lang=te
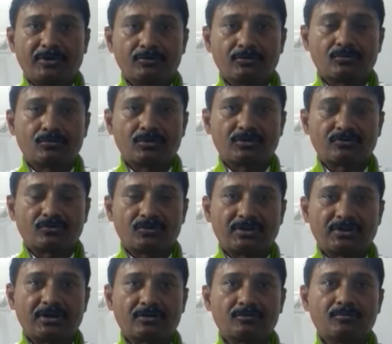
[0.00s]
మరియు కుల
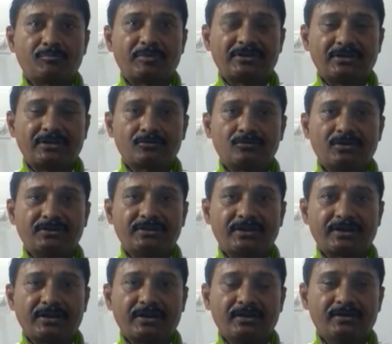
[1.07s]
సోదరులకు పెద్దలకు
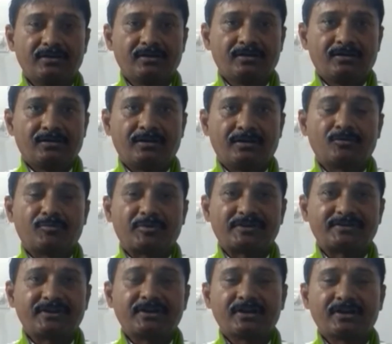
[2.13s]
అందరికీ నన్ను
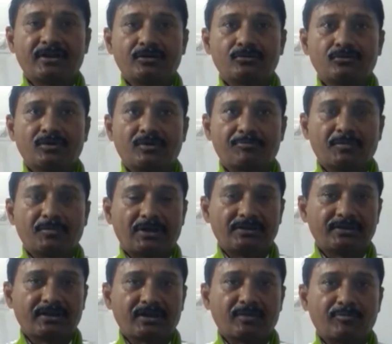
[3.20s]
ప్రెసిడెంట్గా ఎన్నుకున్న
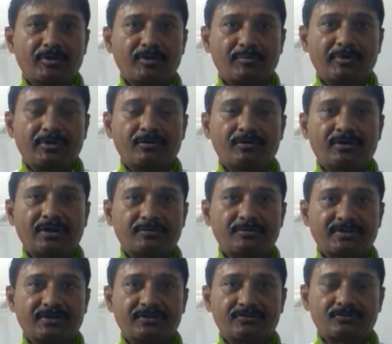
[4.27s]
అందరికి పేరు పేరు
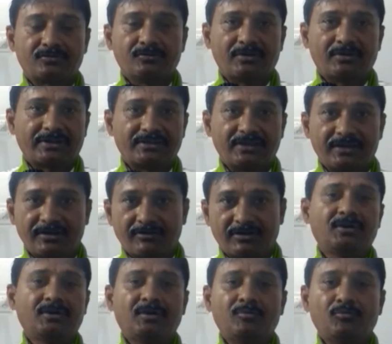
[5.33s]
నమస్కరిస్తూ వారికి
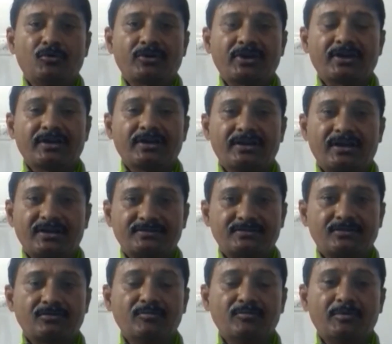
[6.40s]
ధన్యవాదాలు ముఖ్యంగా ఈ
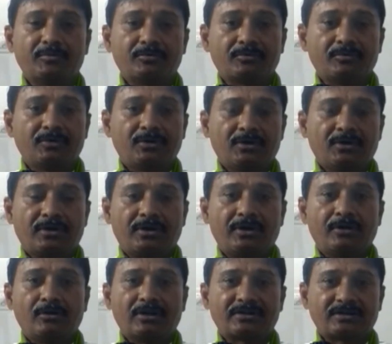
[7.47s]
రాష్ట్రంలో మేము
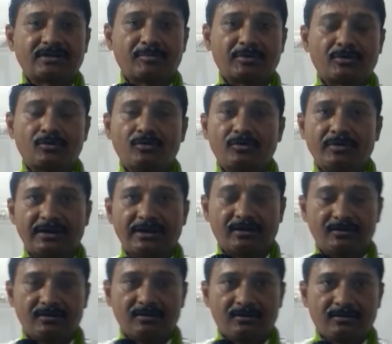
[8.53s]
రెండు లక్షల పదకొండు
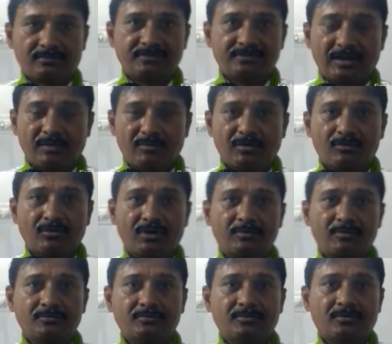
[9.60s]
వేల జనాభా
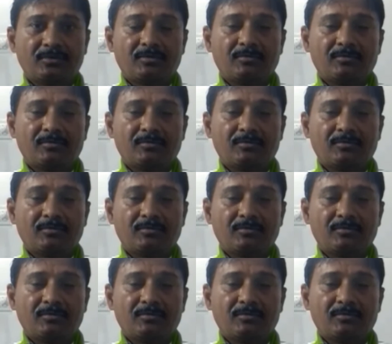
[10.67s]
ఉన్నాము